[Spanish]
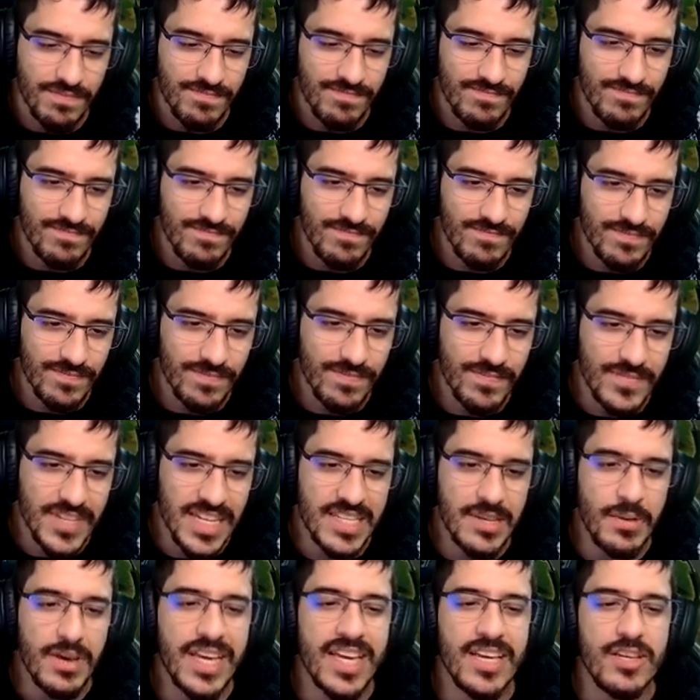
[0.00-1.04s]
mm, Ya
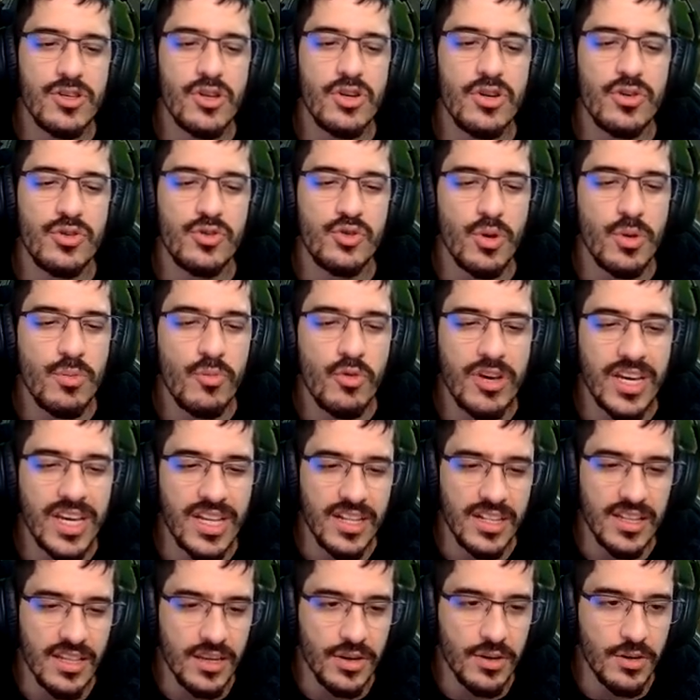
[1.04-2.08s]
sabéis que yo soy muy
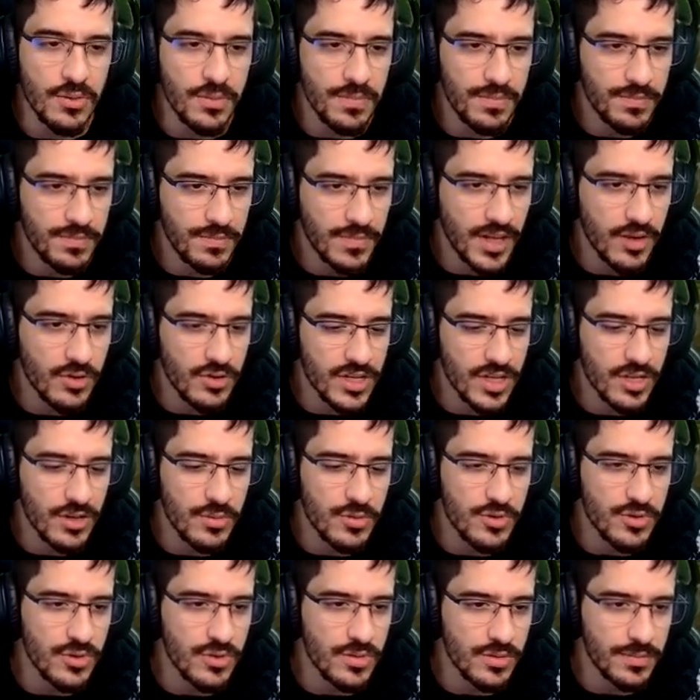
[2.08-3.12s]
crítico Las cosas
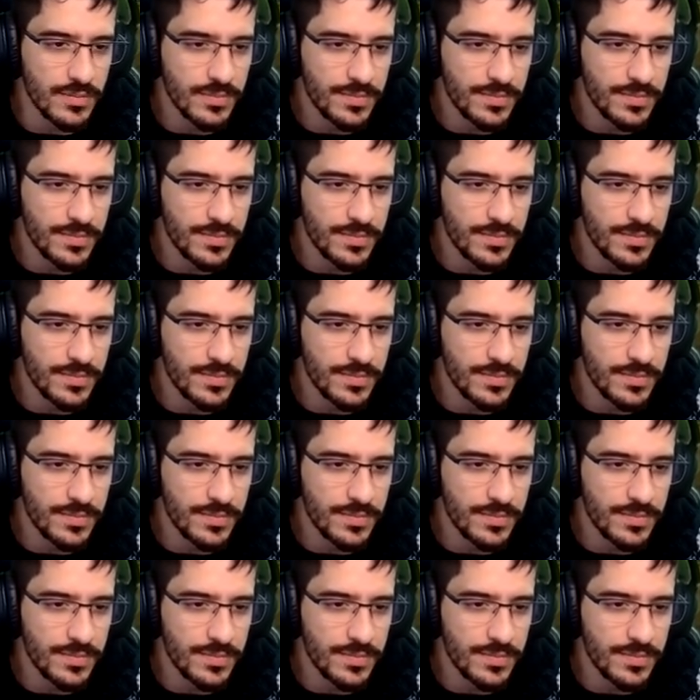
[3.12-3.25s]
como son